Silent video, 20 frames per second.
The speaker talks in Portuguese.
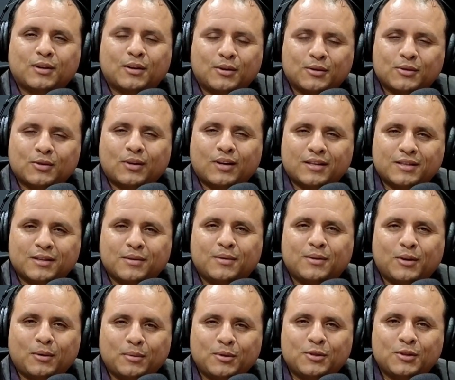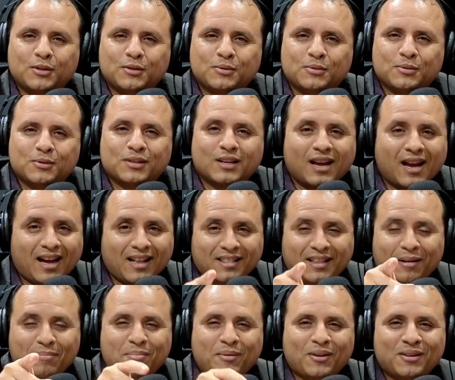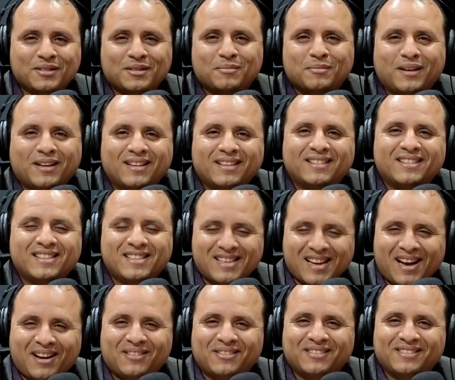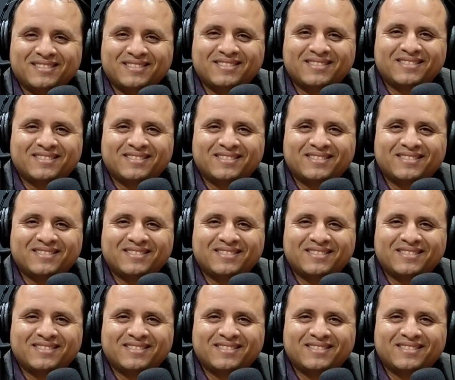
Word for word: a nossa oração em nome de Jesus. Até a próxima. Tchau.